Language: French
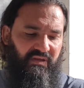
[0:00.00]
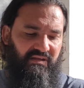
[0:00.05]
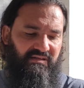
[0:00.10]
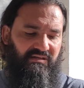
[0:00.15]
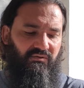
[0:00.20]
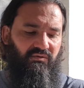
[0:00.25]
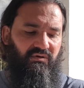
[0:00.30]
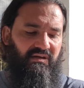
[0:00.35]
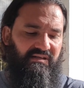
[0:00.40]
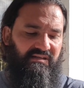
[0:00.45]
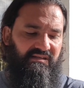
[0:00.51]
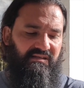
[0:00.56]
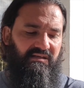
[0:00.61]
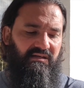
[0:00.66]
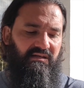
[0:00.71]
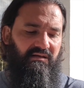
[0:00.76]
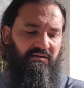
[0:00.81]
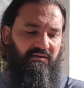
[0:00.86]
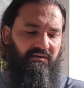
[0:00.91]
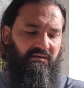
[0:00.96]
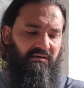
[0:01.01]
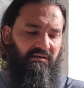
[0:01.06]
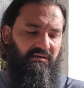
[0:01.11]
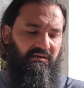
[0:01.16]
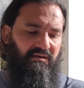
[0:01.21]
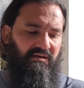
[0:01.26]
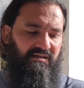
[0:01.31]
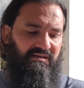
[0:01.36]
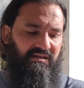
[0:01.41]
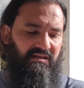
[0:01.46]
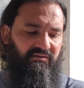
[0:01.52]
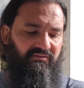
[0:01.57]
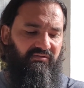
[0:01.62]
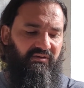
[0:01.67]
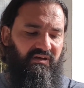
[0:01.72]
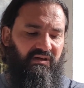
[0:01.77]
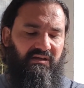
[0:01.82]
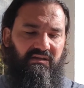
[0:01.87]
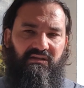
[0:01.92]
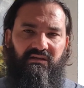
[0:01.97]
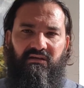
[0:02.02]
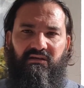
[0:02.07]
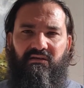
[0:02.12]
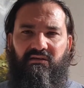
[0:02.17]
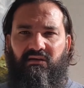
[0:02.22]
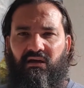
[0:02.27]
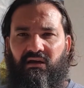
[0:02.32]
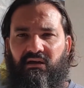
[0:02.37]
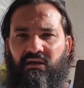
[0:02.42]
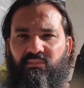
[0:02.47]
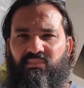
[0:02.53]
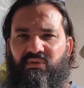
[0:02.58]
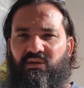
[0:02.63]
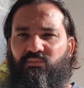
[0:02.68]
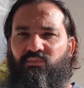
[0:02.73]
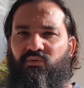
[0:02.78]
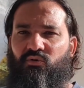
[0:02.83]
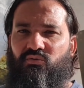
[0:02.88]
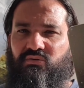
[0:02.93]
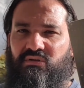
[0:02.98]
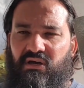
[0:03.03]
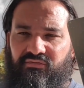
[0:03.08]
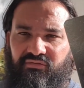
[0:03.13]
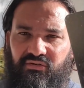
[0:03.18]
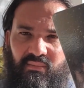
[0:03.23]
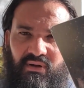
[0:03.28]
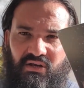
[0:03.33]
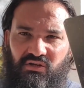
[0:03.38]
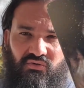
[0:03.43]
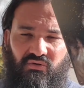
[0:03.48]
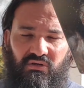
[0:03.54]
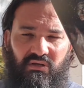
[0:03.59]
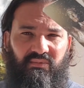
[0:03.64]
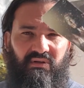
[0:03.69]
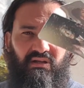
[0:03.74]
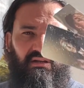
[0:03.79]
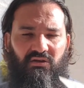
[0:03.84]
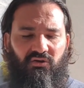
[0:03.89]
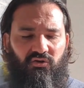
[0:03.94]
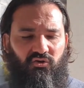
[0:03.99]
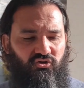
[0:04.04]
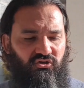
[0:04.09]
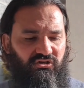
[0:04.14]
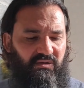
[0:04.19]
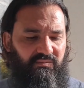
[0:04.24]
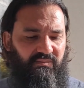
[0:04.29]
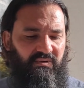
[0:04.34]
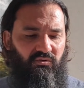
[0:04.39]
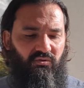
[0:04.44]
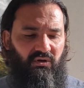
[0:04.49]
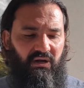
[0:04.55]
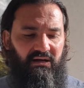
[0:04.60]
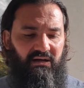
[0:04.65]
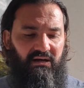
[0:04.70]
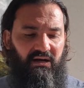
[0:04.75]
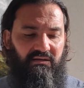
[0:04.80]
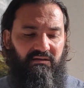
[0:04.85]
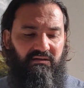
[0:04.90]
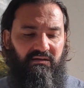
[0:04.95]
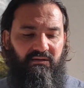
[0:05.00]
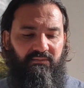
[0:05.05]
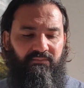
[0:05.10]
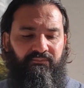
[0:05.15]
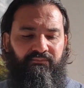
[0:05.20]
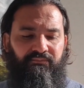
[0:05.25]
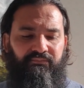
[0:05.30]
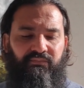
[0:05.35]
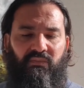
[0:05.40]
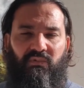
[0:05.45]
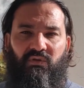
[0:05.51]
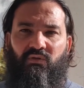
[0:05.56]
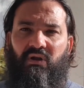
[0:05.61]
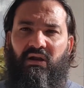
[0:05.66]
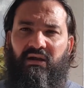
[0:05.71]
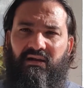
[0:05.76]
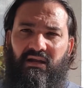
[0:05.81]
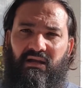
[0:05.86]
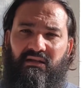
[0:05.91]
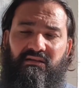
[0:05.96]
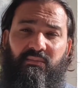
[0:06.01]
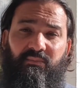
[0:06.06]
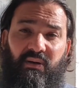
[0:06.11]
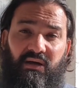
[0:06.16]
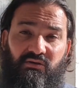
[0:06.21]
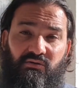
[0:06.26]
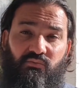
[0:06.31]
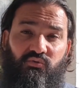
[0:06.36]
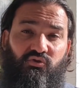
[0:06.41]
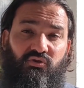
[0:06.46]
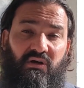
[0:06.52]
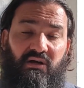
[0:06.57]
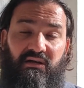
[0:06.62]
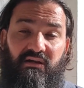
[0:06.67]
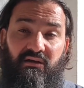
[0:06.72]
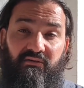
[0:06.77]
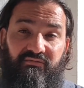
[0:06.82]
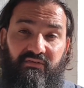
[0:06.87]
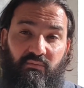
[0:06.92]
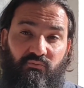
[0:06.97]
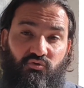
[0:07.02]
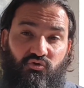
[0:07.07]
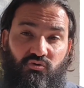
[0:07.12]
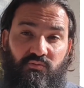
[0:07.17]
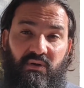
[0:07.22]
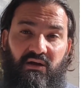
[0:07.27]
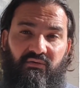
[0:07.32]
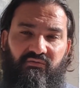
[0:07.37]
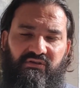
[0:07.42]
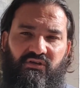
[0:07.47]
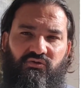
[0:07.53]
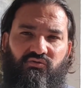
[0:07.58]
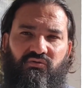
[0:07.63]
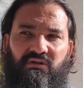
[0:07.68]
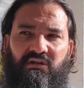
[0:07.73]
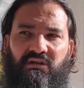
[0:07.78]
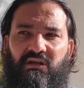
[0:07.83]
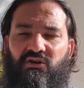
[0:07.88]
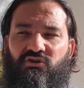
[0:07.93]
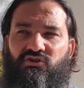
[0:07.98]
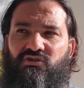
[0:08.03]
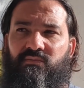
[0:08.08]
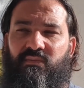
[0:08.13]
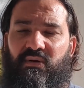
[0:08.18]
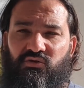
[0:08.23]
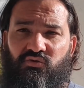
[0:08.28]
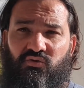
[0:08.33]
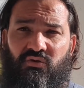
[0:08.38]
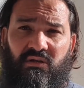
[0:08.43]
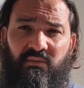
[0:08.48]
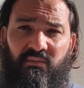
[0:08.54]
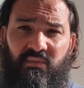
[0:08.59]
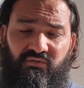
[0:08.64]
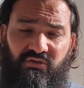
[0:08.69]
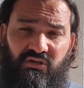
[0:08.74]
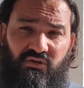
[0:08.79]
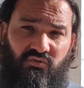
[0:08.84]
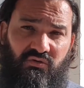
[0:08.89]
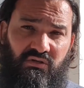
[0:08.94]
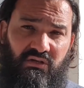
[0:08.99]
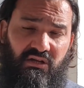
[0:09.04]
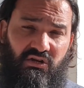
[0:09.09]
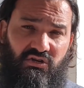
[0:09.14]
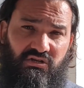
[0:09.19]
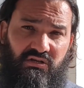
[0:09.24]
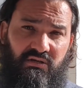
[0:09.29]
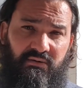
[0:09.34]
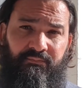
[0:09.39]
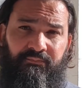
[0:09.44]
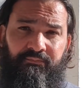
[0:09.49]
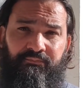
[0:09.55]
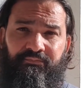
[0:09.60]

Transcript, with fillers: c'est de laisser cette vérité. Hein, il y a peut-être beaucoup d'informations, il y a peut-être quelque chose, il y a peut-être de la clarté. De la clarté, par exemple, sur un lien flamme jumelle. Vous êtes une énergie masculine, mais vous êtes une énergie